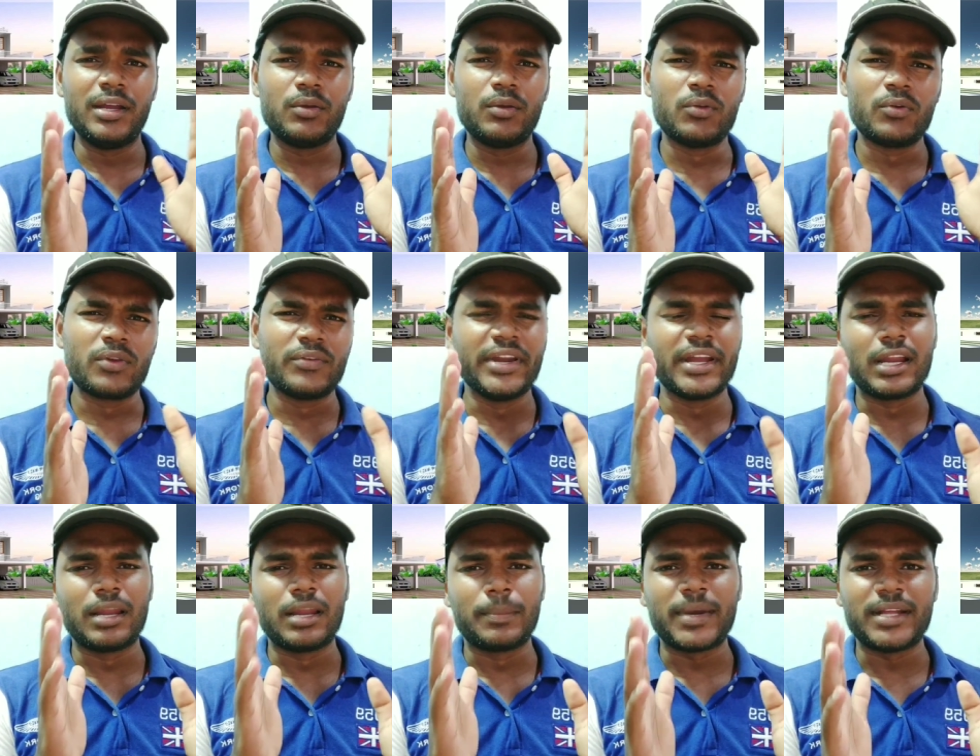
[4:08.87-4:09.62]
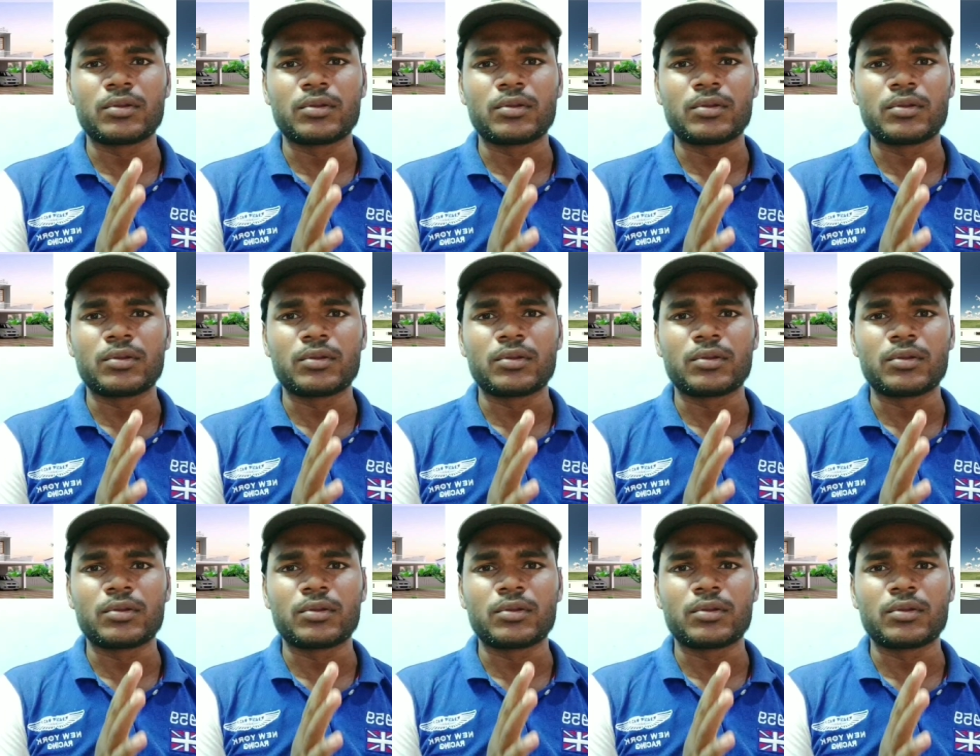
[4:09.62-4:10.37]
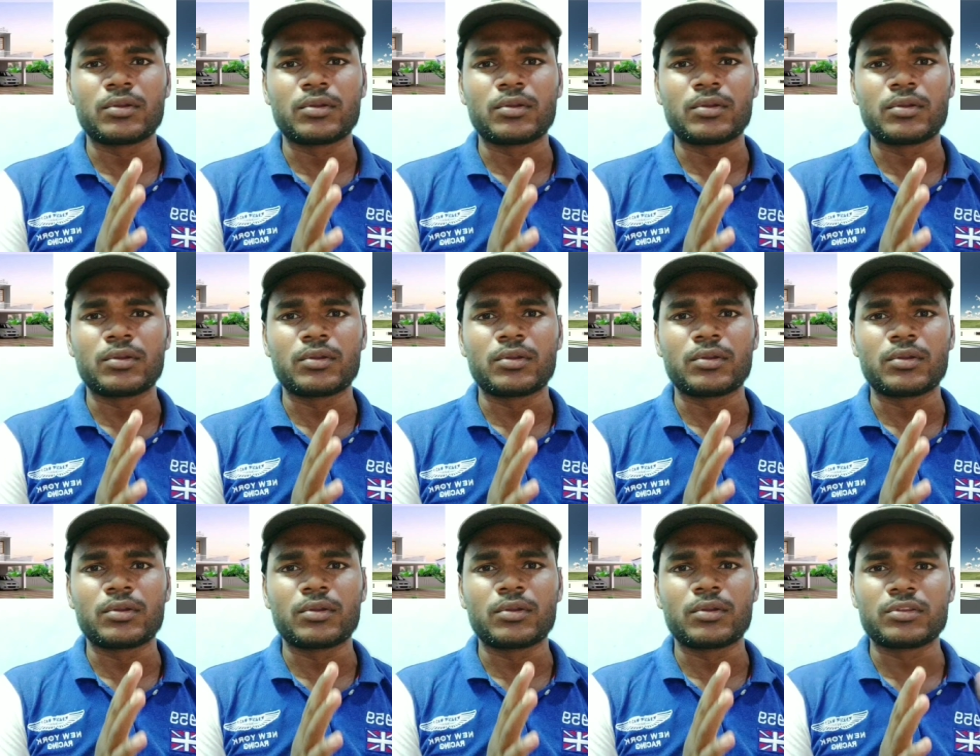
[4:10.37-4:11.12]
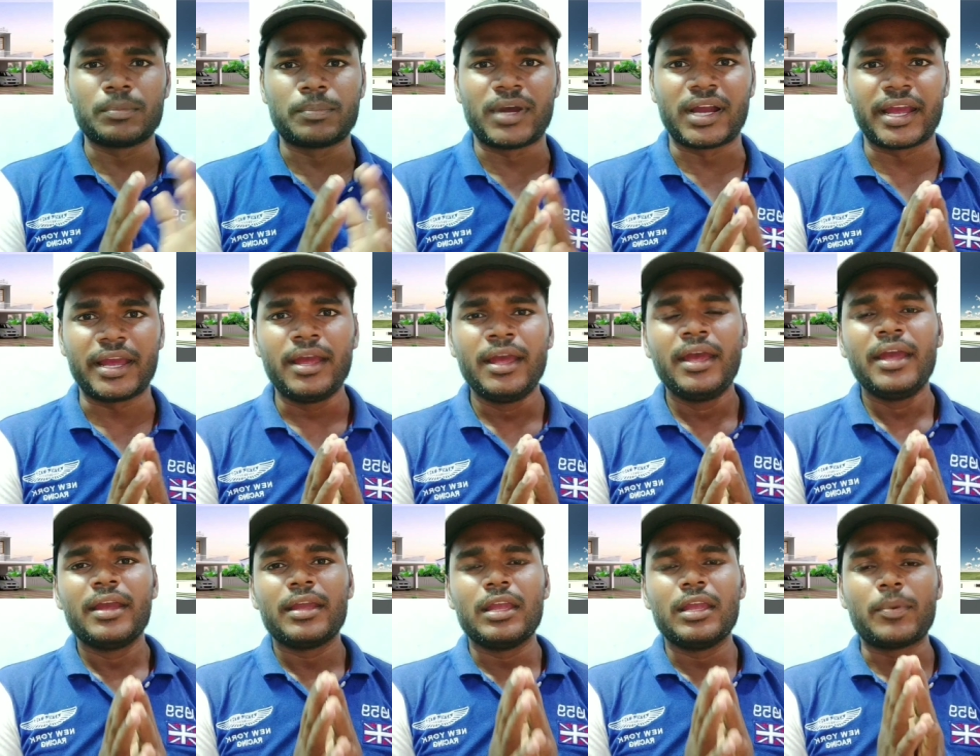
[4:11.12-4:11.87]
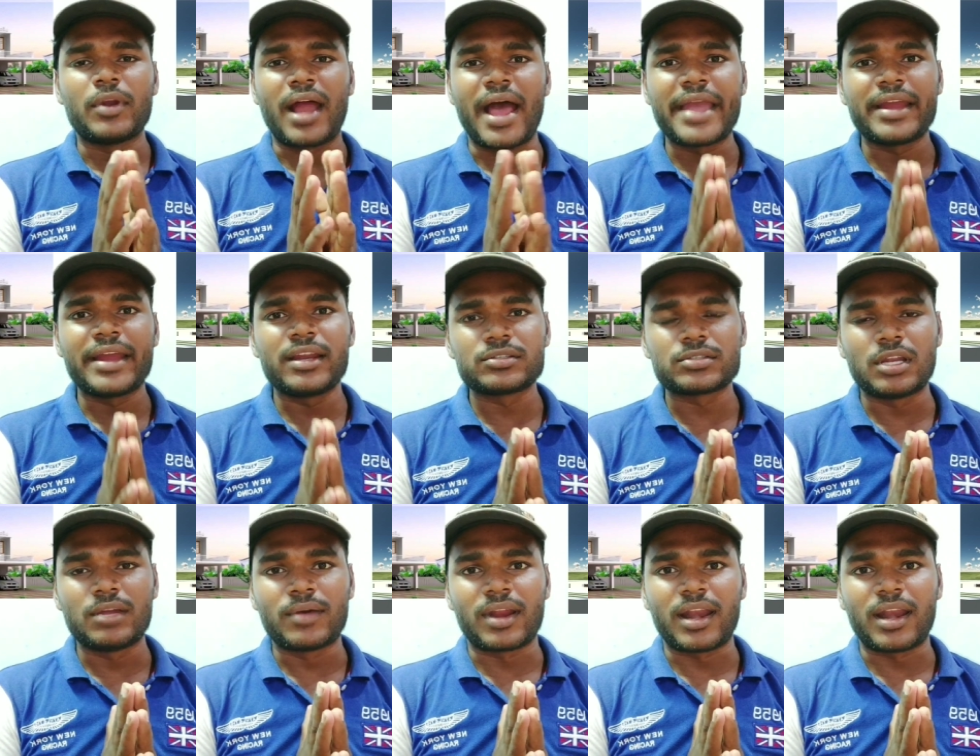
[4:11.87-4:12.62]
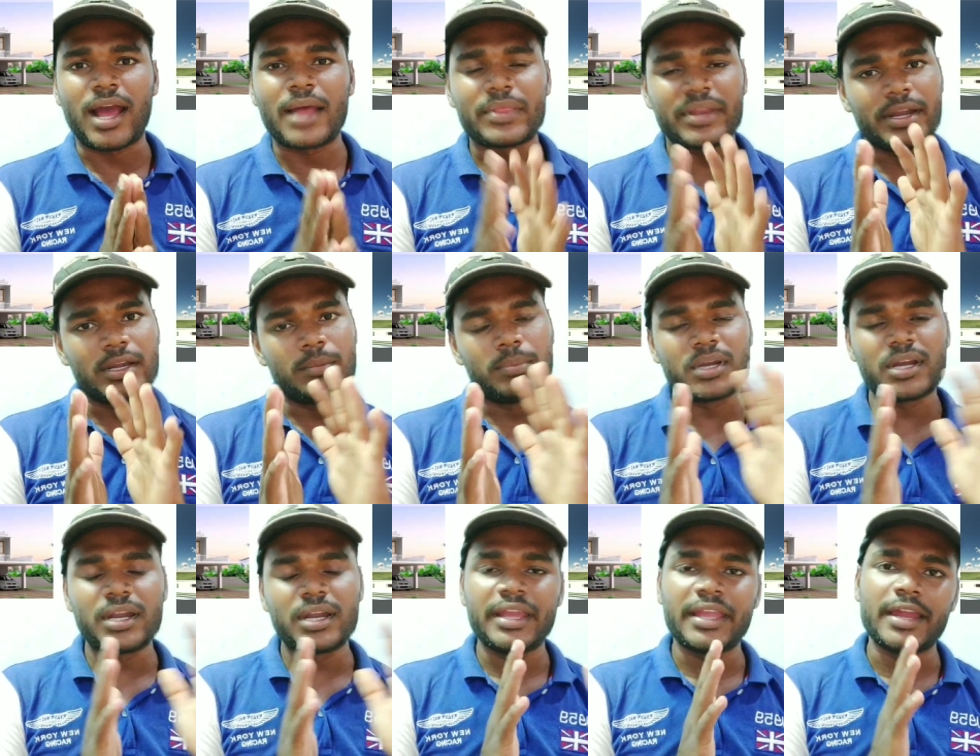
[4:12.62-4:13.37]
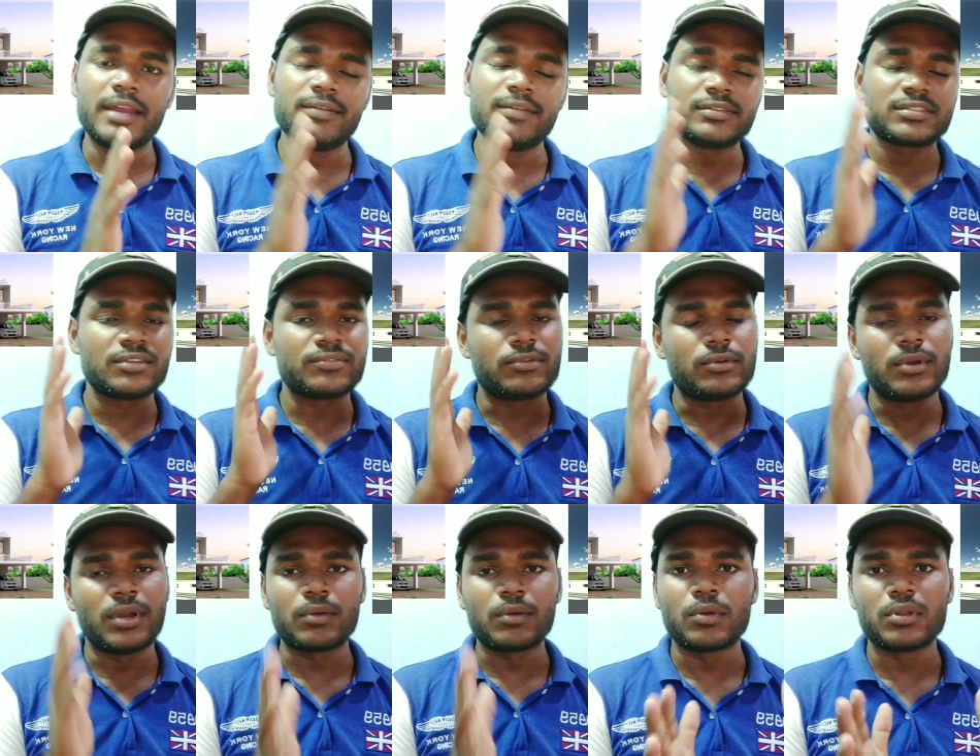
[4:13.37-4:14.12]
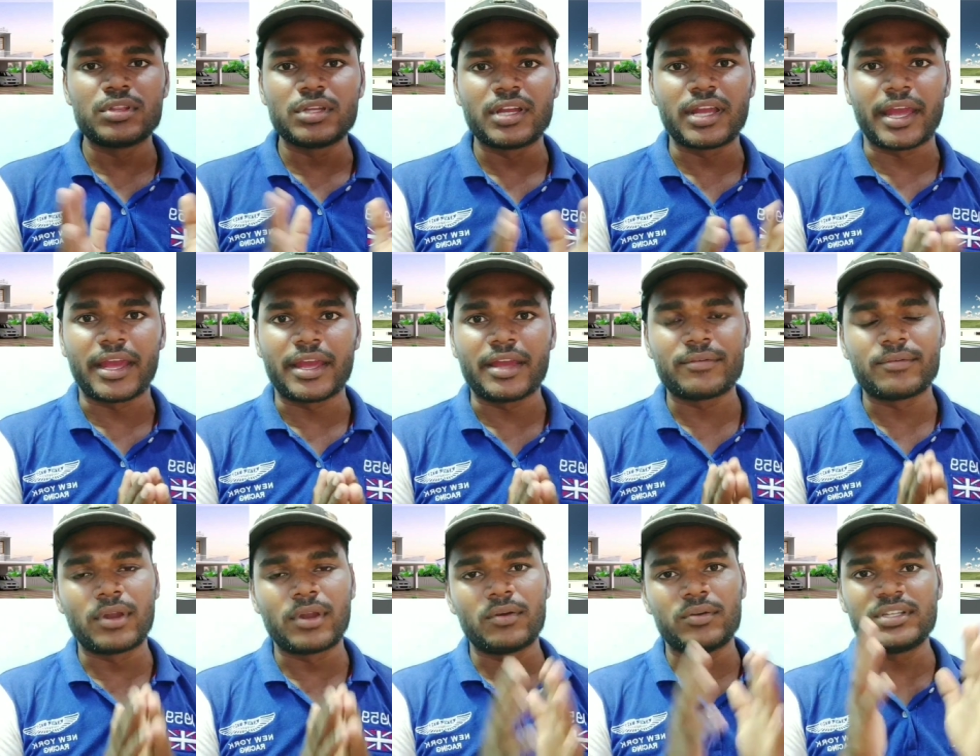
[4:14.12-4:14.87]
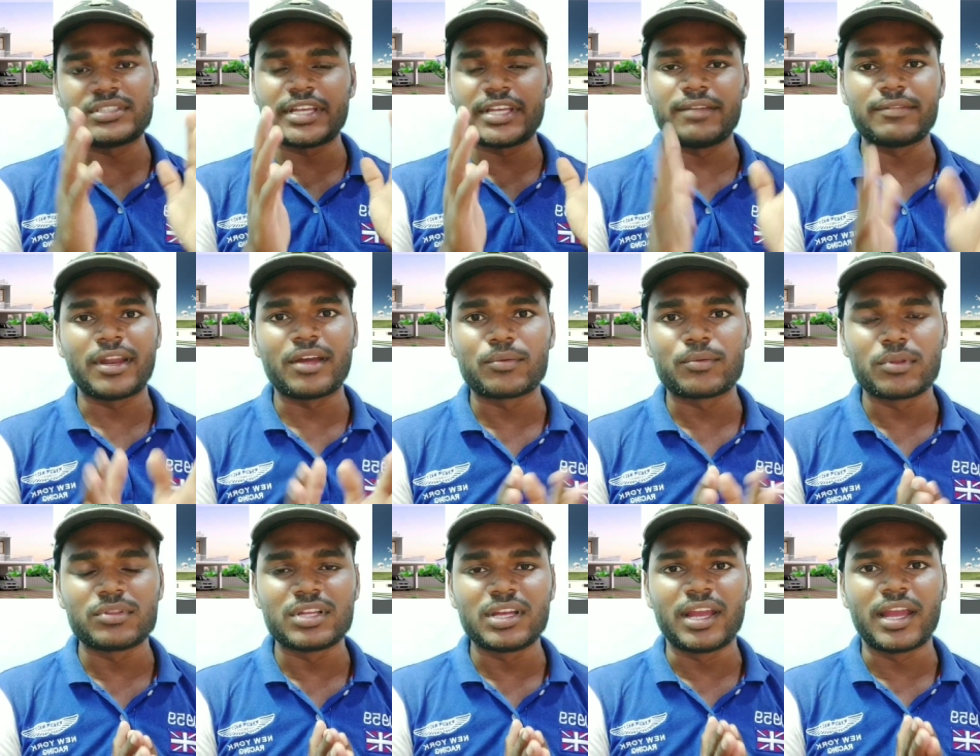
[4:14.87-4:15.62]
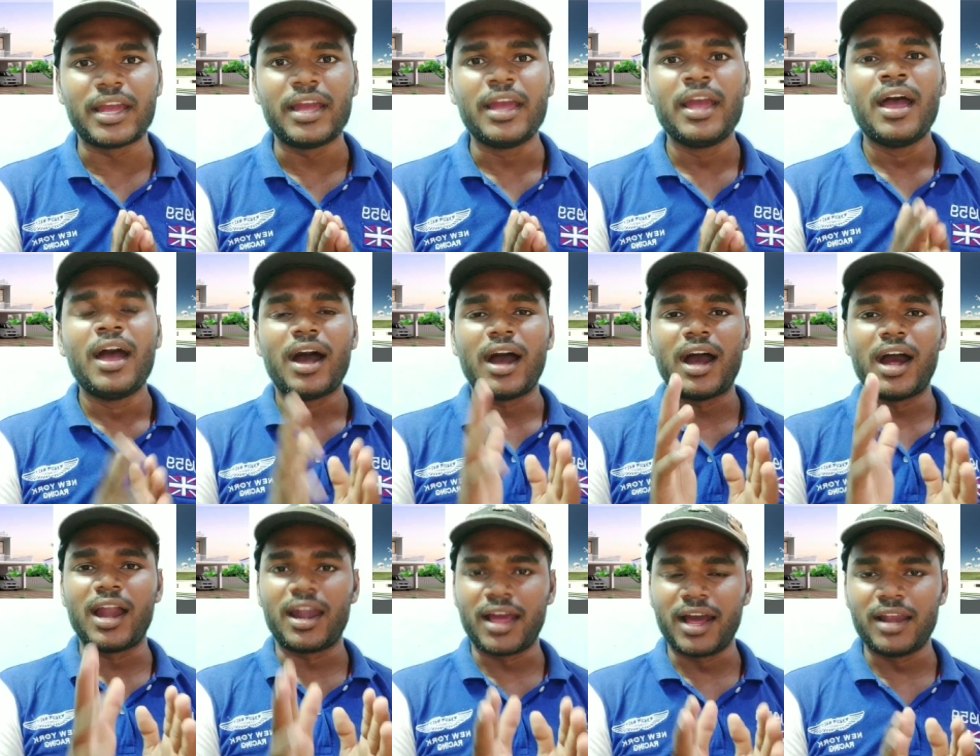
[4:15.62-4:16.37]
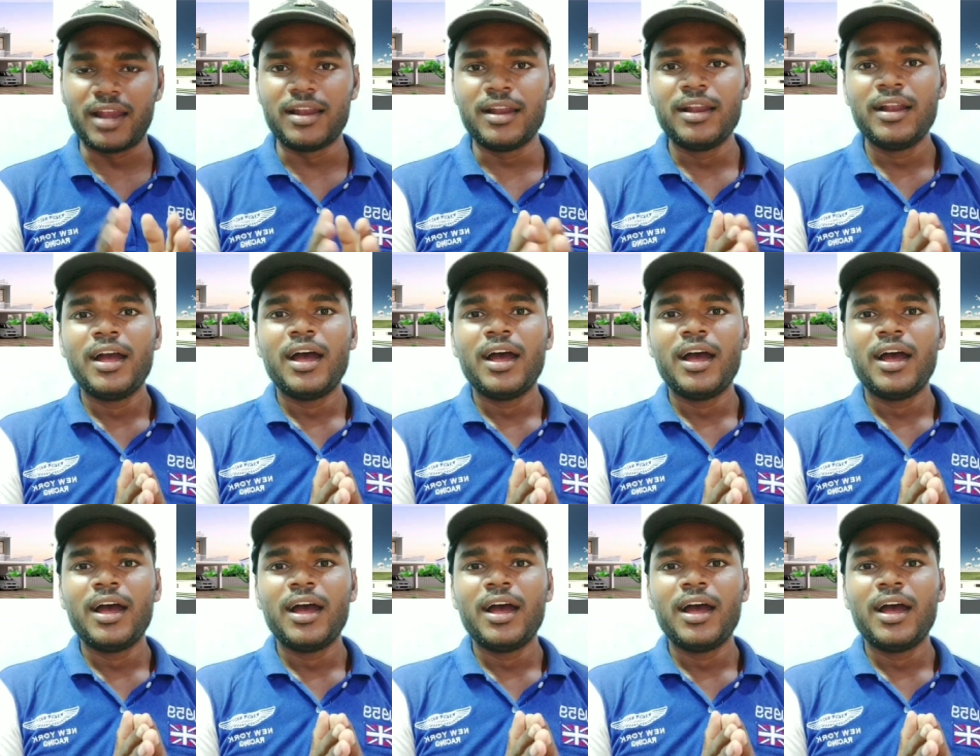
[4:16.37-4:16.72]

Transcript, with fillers: ஒவ்வொரு வீடுகளை பார்த்தீங்கன்னா எல் ஷேப்புக்கு ரெண்டு பக்கம் கொடுத்துருப்பாங்க இப்போ நான் என்ன சொல்ல வரேன்னா அந்த ரெண்டு பக்கம் நீங்கள் எலிவேஷன் ஃபுல்லாக கொடுத்துக்குங்க எவ்வளோ டிசைன் வேணால் கொடுத்துக்குங்க ஆனால்